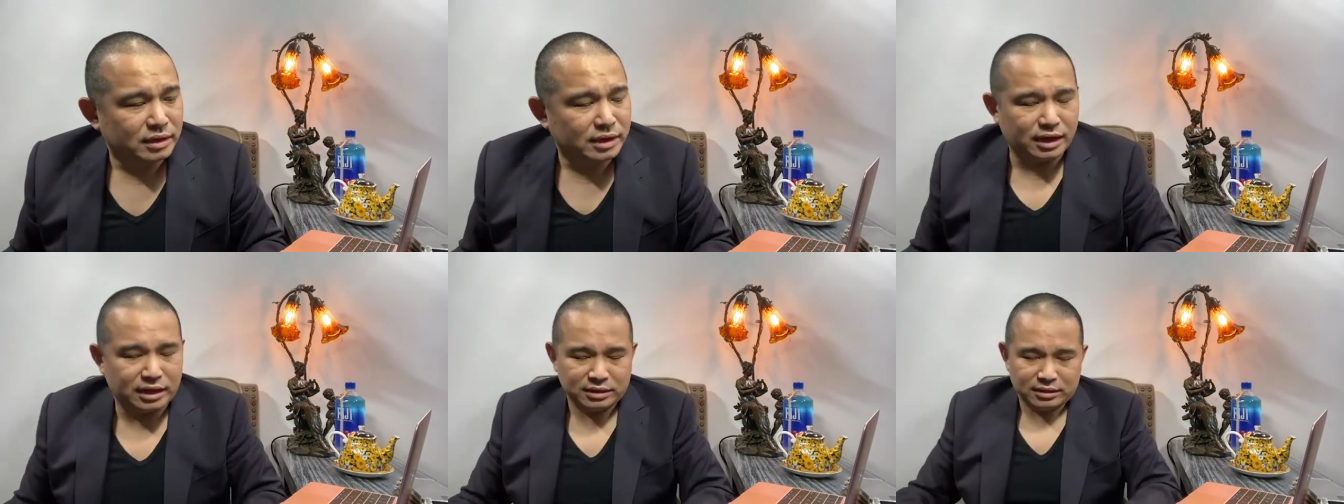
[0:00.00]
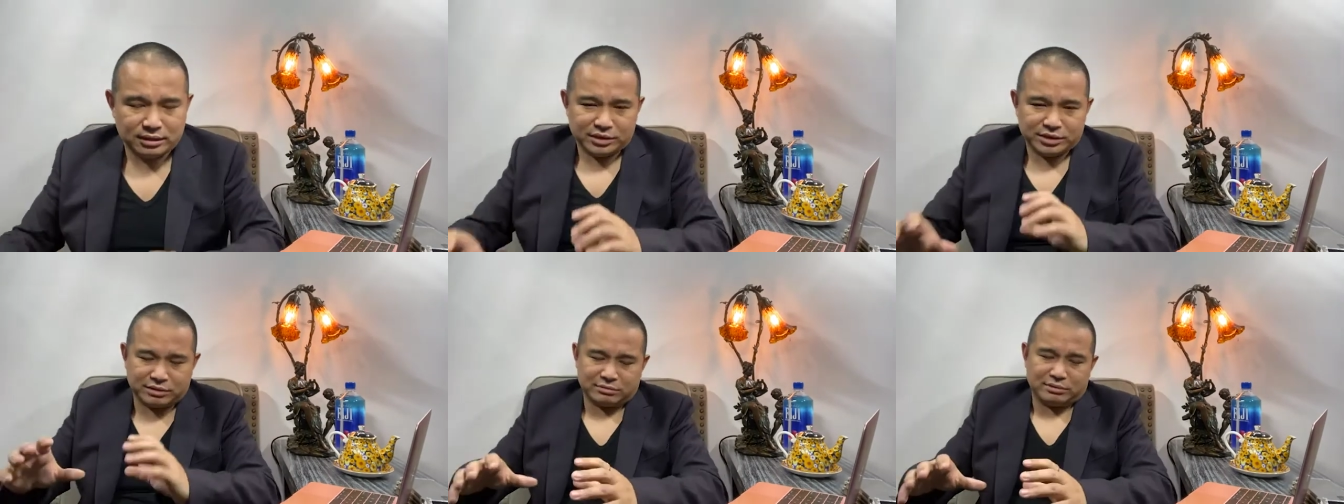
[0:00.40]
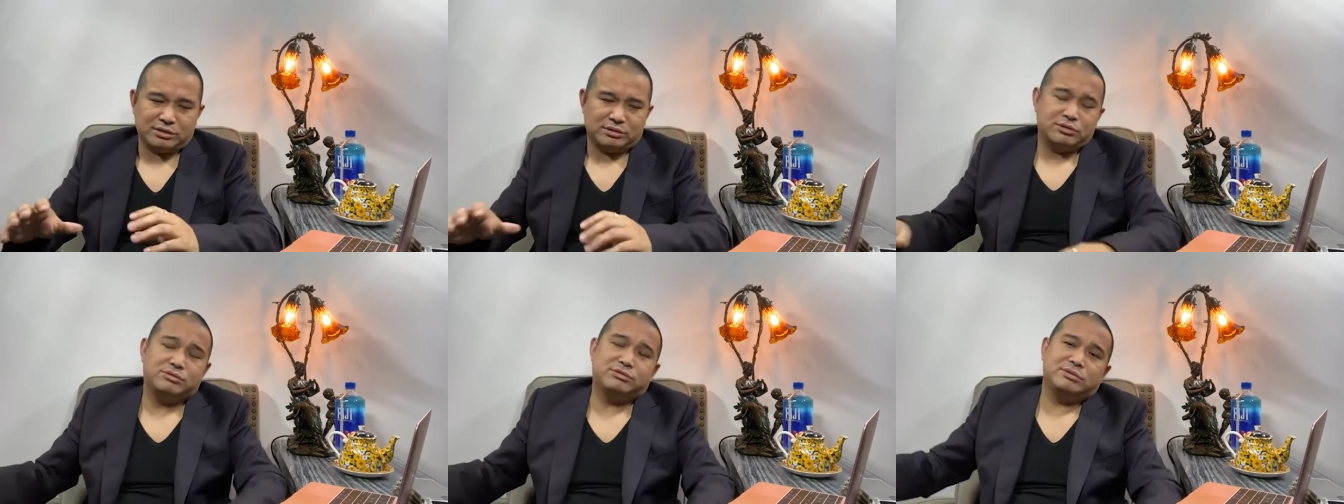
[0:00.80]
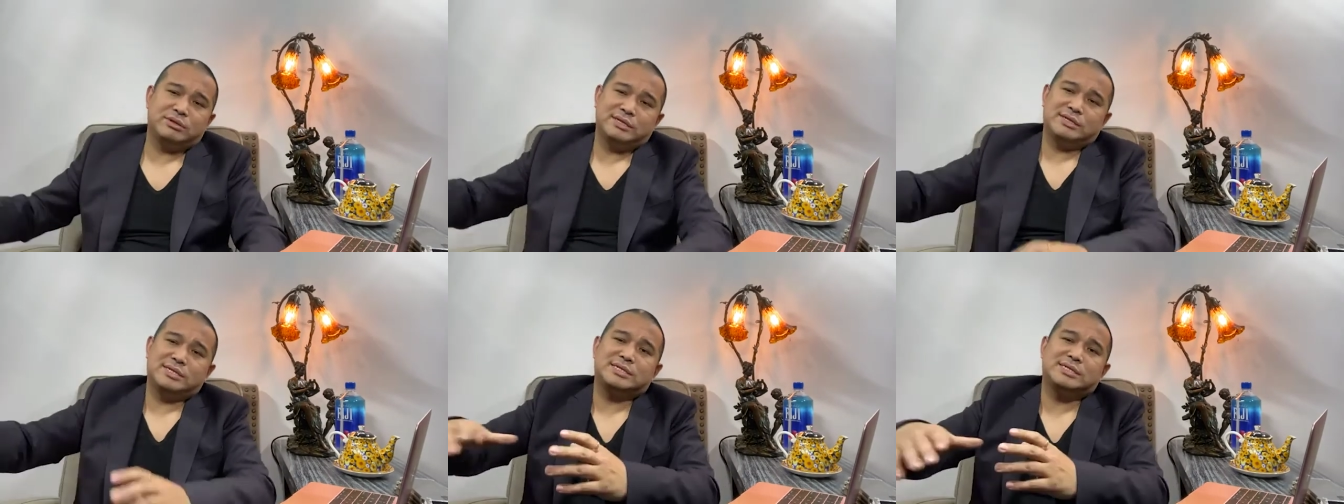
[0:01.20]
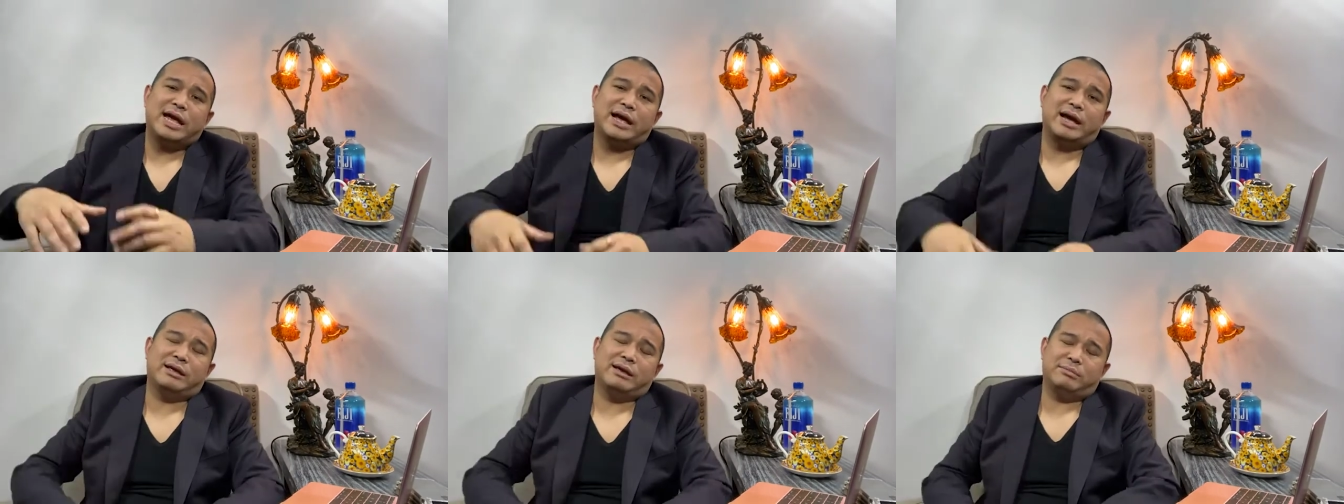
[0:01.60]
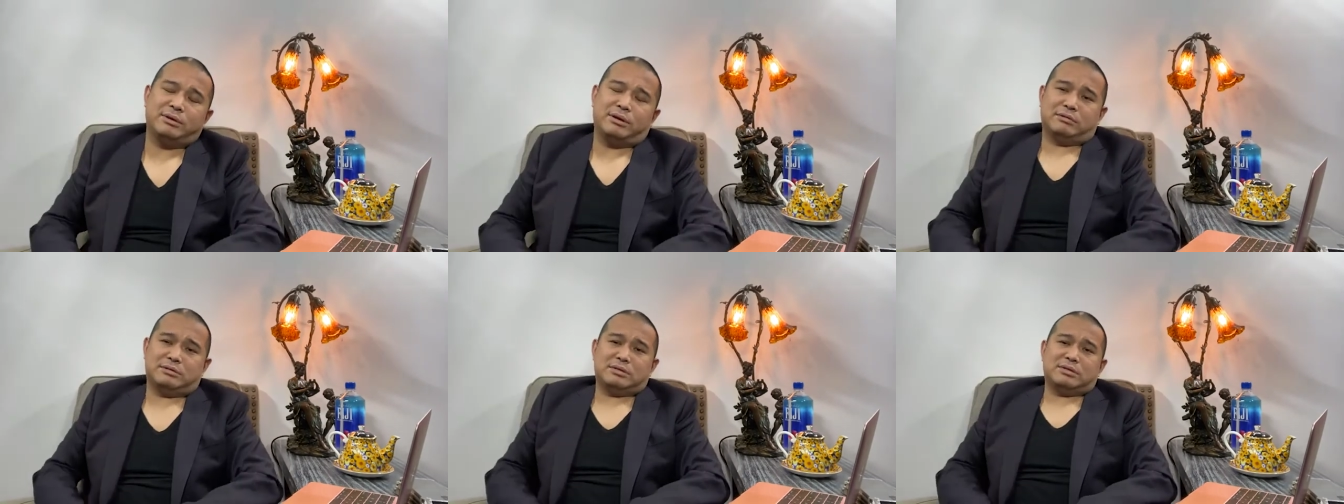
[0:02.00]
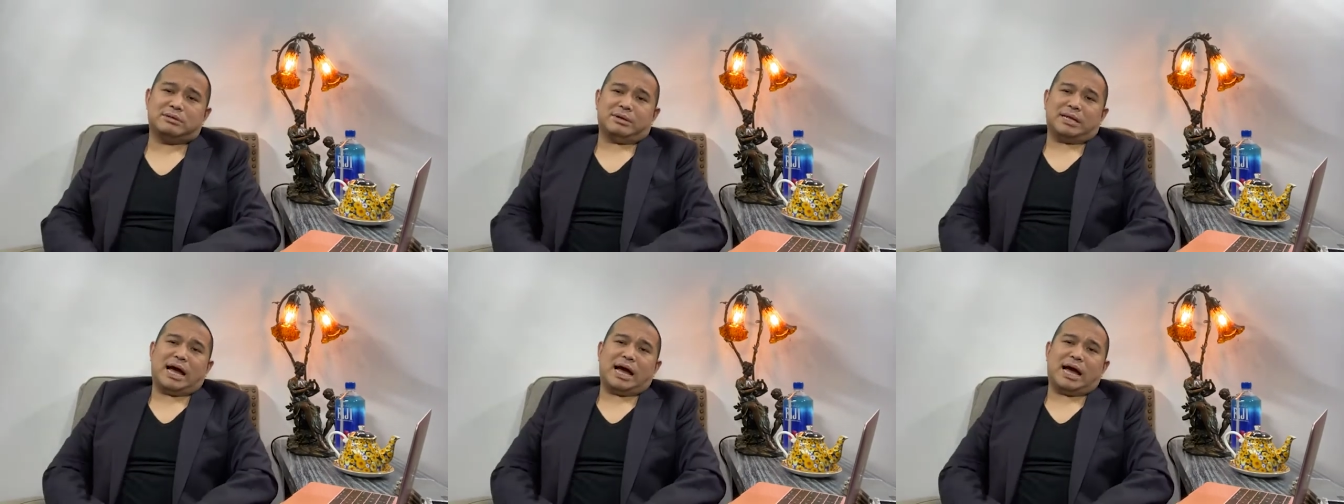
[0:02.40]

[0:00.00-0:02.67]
啊。小姑娘说：“叔叔，你这些菜还要不要？”我说：“怎么